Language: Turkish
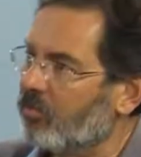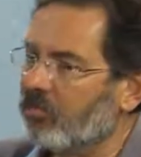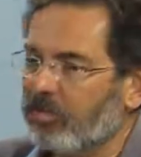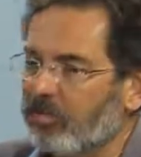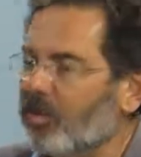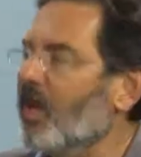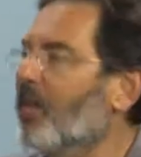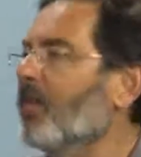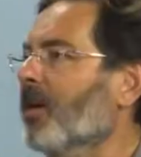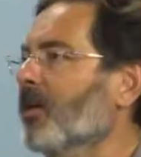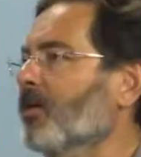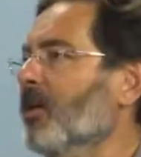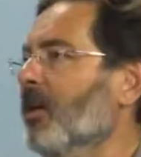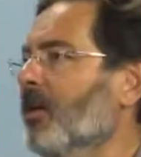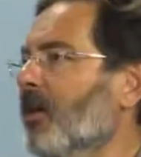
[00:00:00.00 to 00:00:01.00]
Bunu yapan
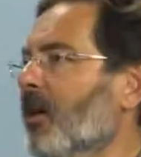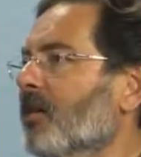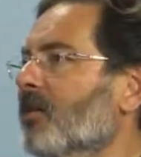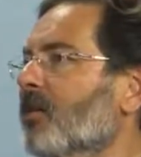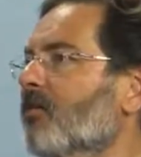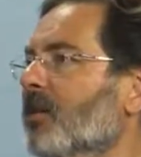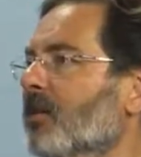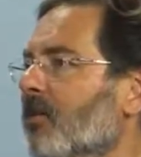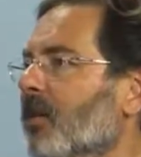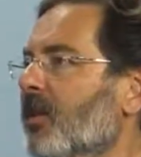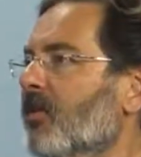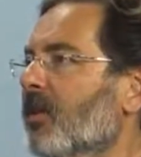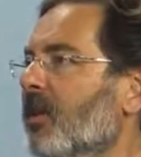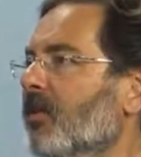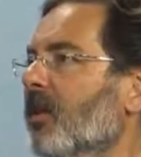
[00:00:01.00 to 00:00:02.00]
şey ne? Asıl bizim
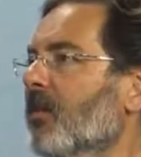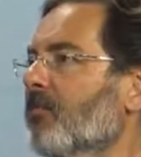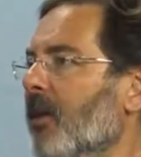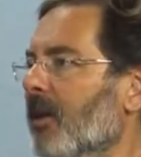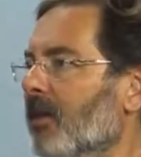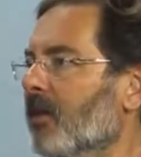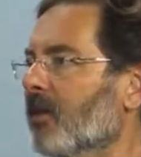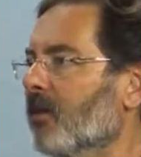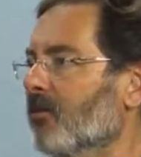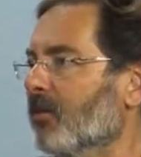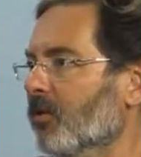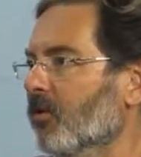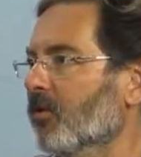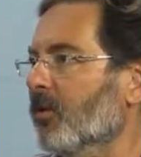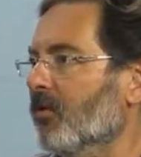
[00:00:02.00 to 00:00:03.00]
edebiyattan
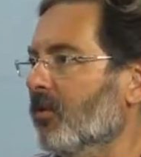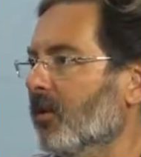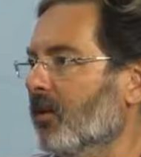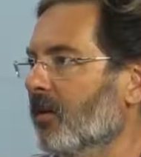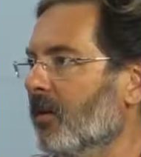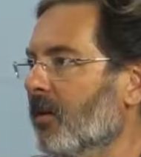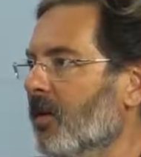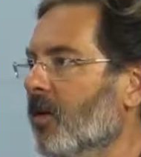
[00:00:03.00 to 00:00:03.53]
beklediğimiz o tabii ki.